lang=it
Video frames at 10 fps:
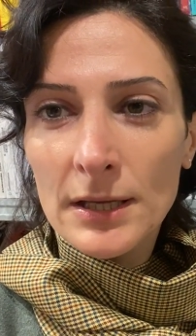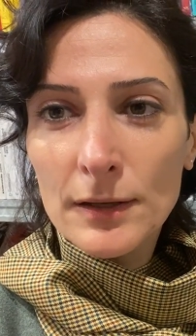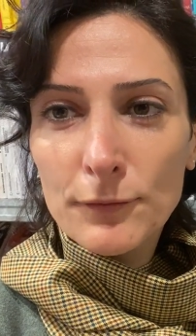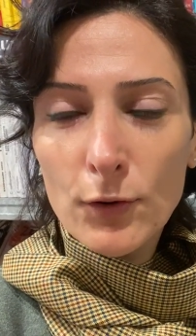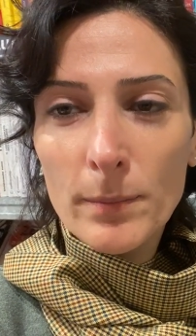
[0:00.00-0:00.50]

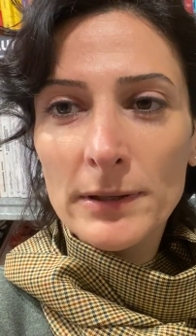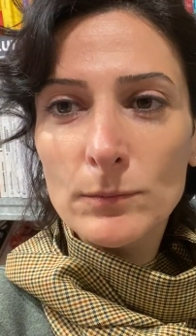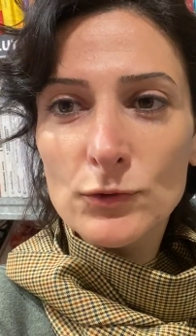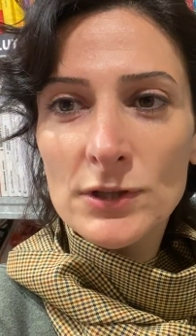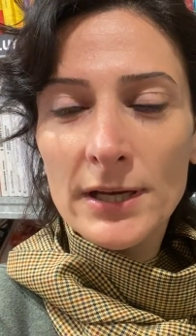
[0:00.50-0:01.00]
il format
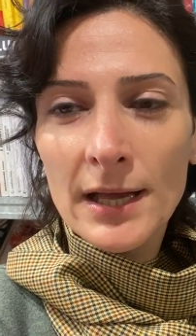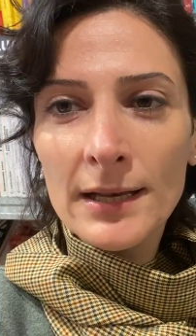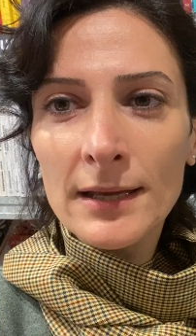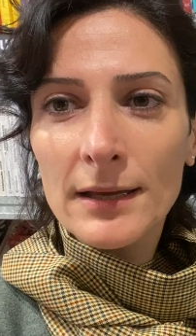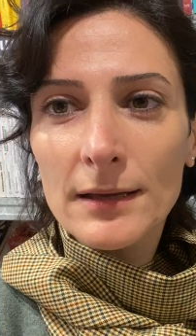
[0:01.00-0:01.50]

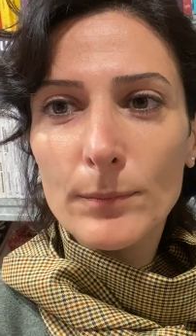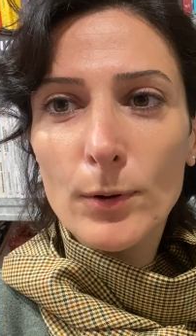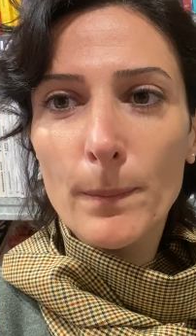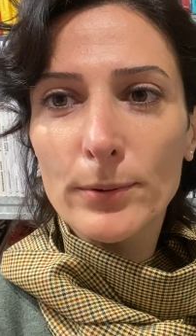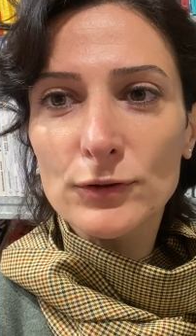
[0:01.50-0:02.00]
musicale
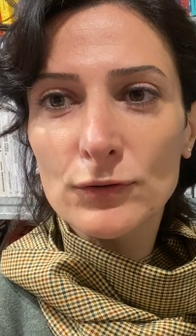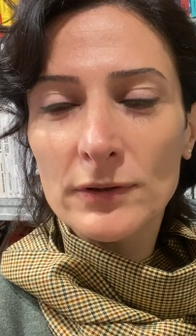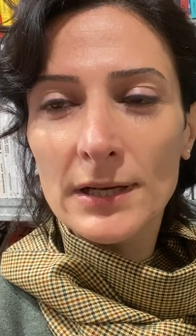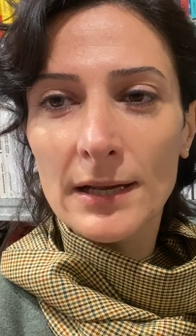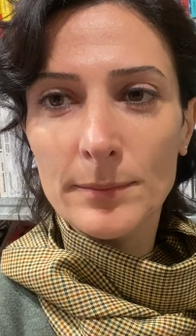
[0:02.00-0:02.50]
proposto
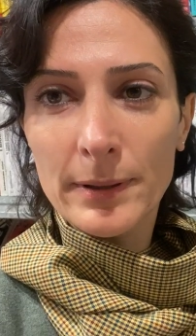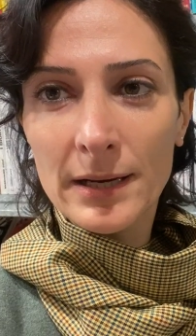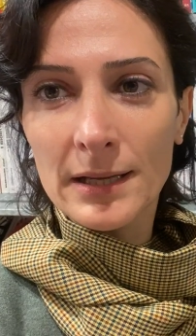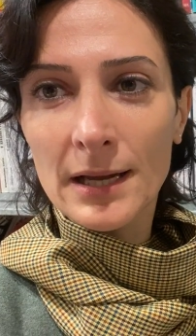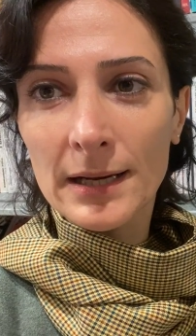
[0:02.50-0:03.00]
dalla
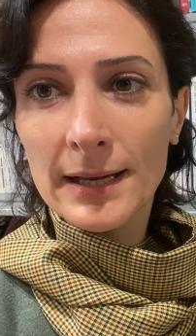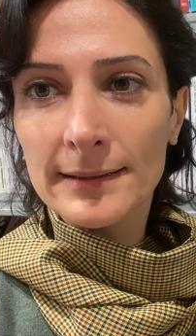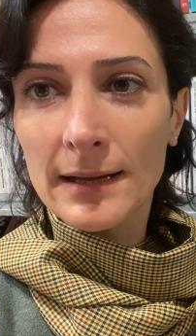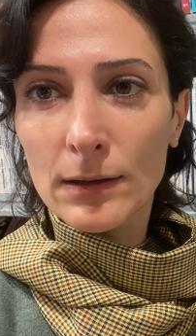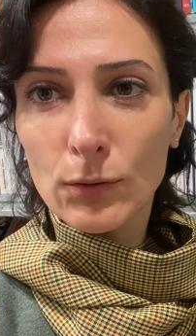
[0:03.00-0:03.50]
libreria Il
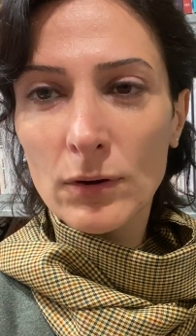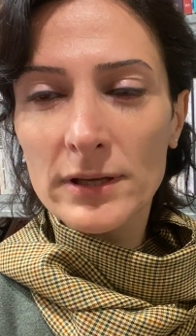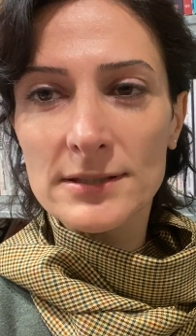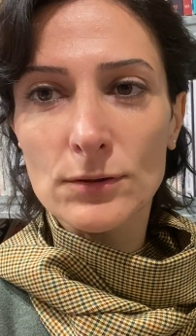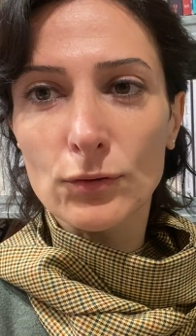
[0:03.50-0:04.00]
Catalogo
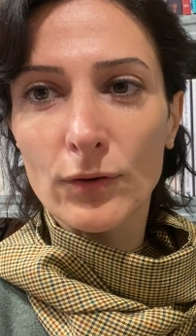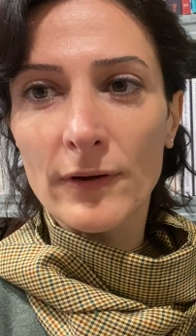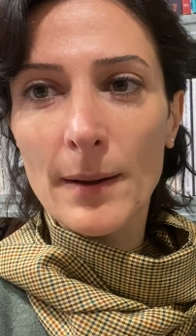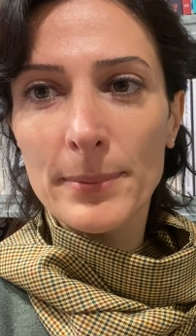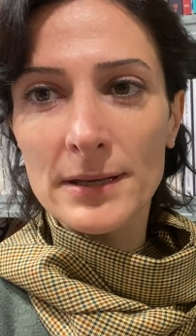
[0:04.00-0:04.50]
che si
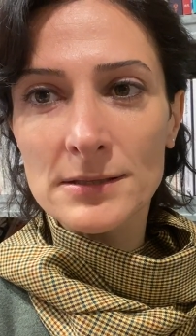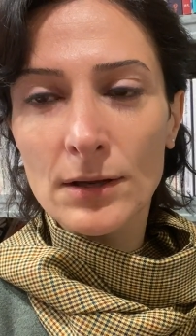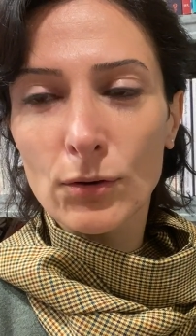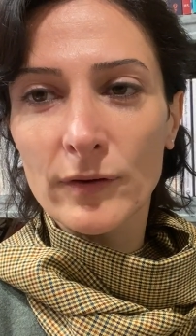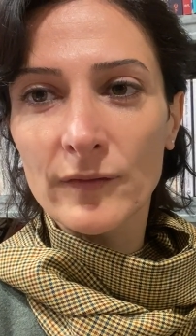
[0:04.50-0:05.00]
trova a
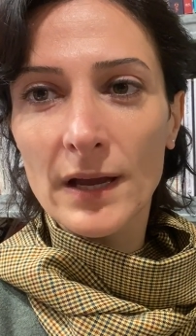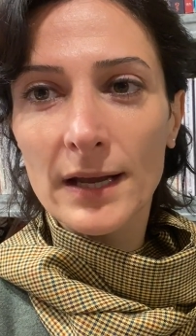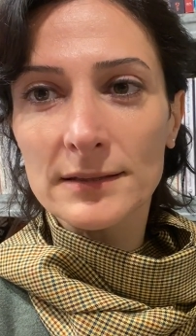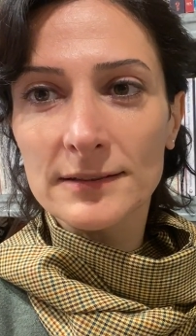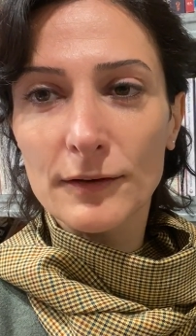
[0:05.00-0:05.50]
Pesaro in via
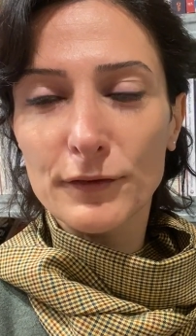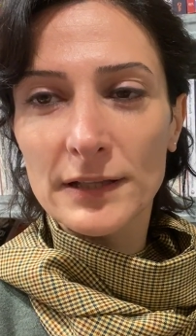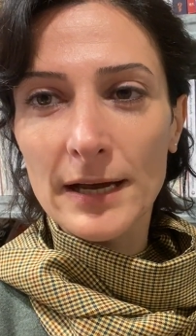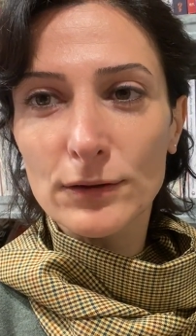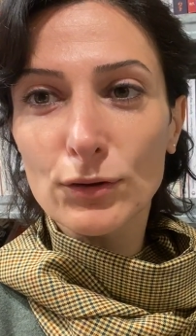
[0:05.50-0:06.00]

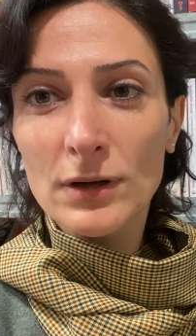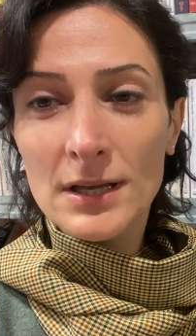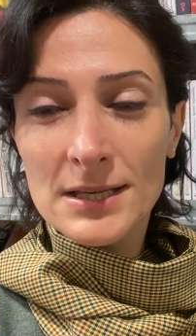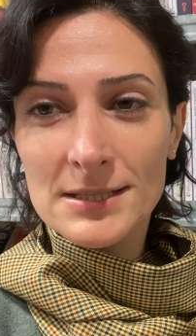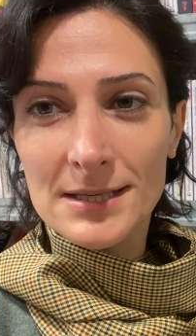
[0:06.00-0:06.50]
Castelfidardo
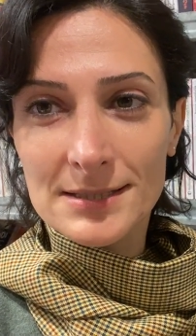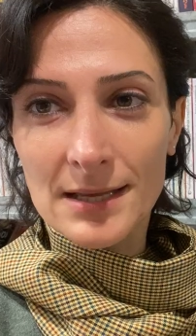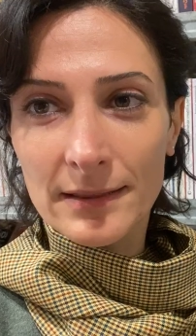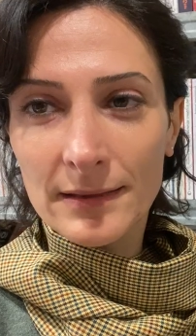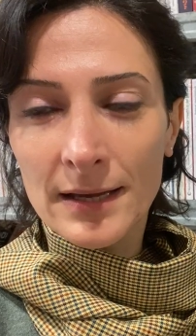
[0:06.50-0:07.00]

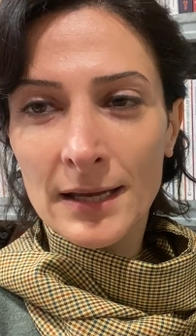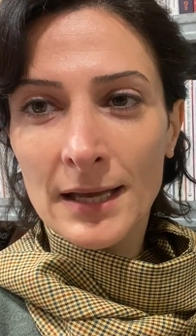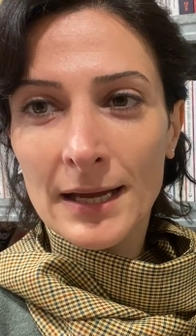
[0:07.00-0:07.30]
60.